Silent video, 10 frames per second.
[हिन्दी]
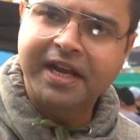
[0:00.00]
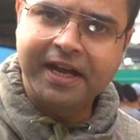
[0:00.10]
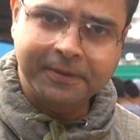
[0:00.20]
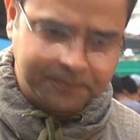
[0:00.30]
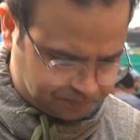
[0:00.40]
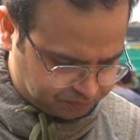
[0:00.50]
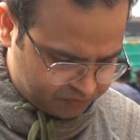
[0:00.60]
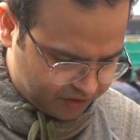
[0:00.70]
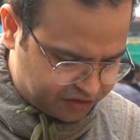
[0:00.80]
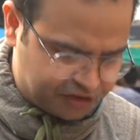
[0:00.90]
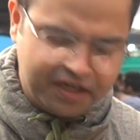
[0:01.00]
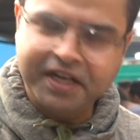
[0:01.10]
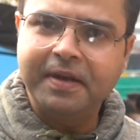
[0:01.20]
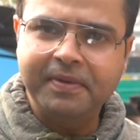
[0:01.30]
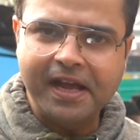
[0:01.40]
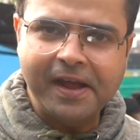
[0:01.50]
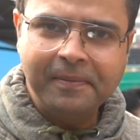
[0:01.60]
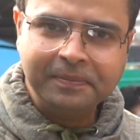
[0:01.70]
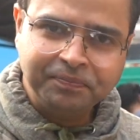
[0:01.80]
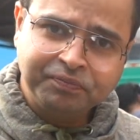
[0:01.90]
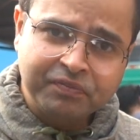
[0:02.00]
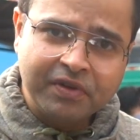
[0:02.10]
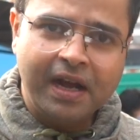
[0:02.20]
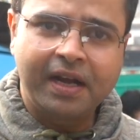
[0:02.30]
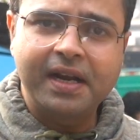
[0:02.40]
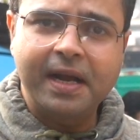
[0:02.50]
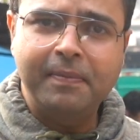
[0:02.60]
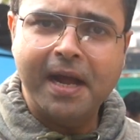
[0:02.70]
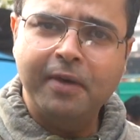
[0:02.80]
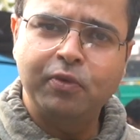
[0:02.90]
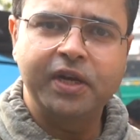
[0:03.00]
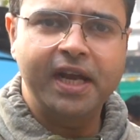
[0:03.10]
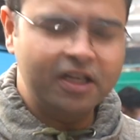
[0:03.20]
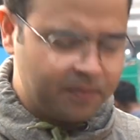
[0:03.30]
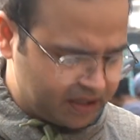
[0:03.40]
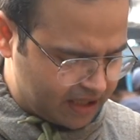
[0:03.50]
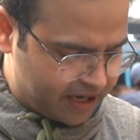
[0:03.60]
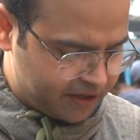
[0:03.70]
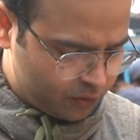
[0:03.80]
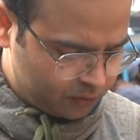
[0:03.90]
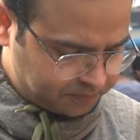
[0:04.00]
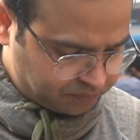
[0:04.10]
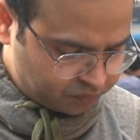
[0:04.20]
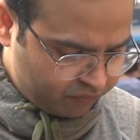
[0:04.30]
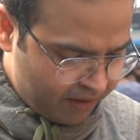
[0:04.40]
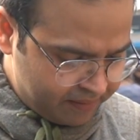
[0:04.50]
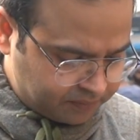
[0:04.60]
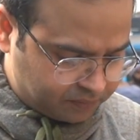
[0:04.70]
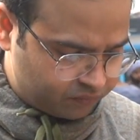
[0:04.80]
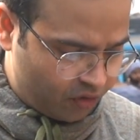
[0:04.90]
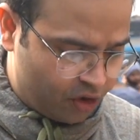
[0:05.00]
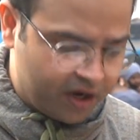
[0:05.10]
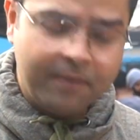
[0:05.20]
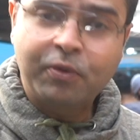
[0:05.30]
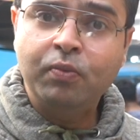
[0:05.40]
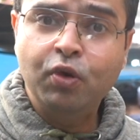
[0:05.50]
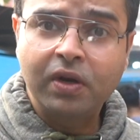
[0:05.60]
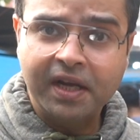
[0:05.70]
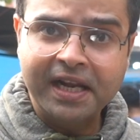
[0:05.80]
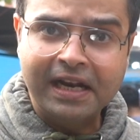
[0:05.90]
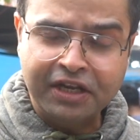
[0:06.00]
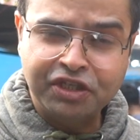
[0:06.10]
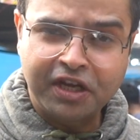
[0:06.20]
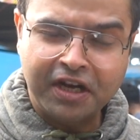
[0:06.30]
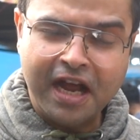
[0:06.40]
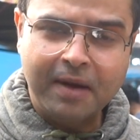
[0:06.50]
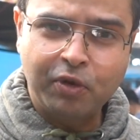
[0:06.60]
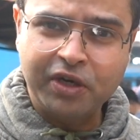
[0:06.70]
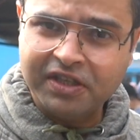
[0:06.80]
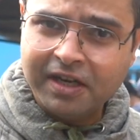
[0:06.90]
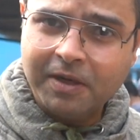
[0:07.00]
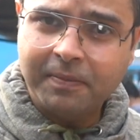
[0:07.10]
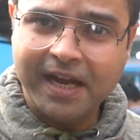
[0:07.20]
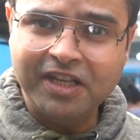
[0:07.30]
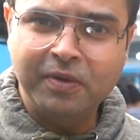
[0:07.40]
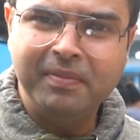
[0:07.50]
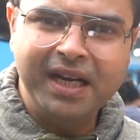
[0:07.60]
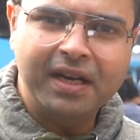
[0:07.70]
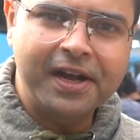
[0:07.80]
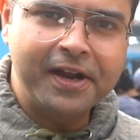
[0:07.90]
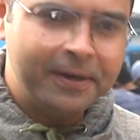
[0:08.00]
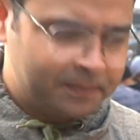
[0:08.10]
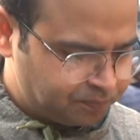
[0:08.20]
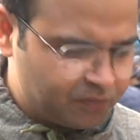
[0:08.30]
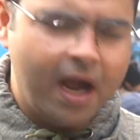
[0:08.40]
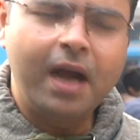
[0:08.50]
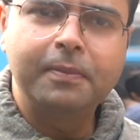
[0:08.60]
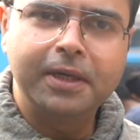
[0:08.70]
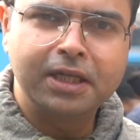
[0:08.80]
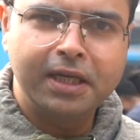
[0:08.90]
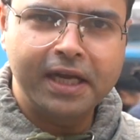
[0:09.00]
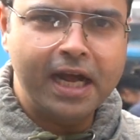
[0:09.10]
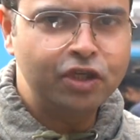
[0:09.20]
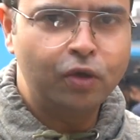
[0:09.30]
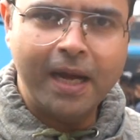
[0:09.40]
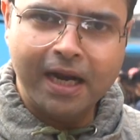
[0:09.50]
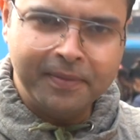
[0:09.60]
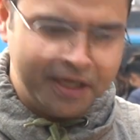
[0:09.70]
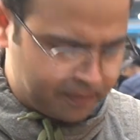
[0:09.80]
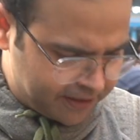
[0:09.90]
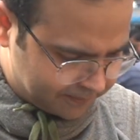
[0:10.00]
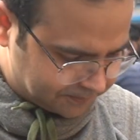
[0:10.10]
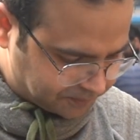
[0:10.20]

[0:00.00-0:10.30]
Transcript: है यार जितने का भी है अगर आप मायापुरी के आसपास आ रहे हो और आपको भूख लगी है लंच करना है आपको रिजनेबल प्राइस में मीट खाना है आँख बंद करके आ जाओ बाला मीट पे